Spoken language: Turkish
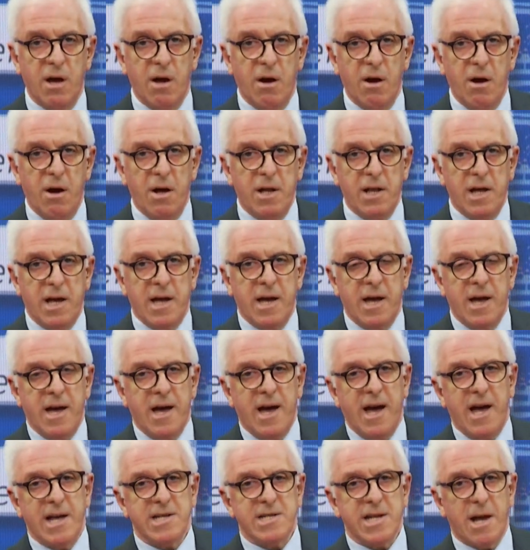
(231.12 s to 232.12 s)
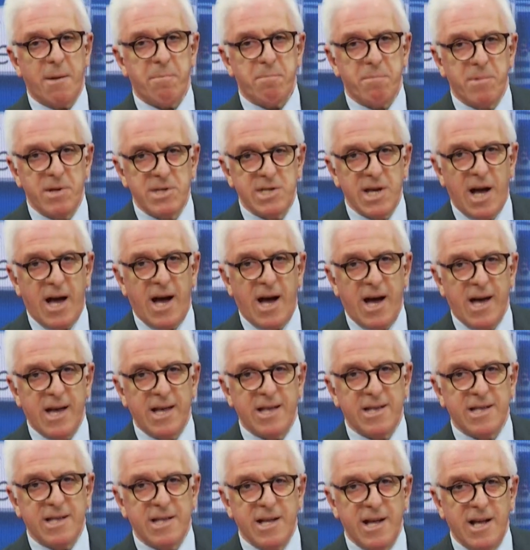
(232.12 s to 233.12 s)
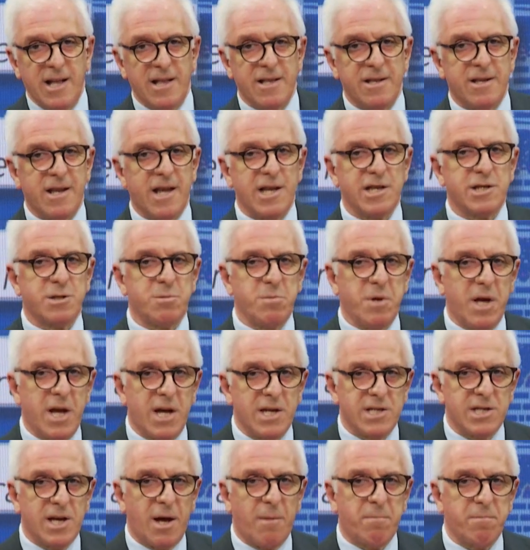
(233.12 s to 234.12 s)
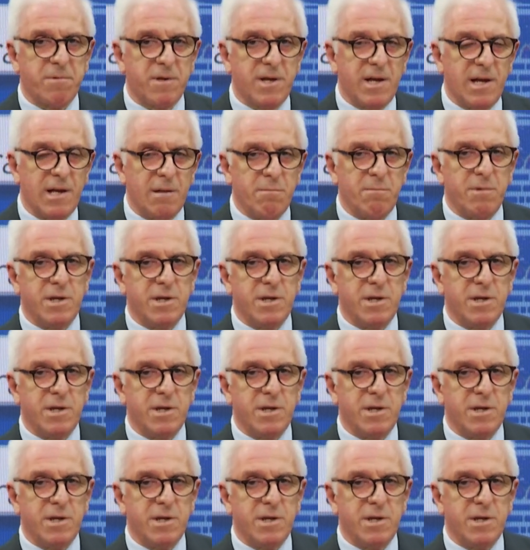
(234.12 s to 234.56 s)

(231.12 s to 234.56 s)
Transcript: Öyle hesap bize ait değil, resmi hesap değil,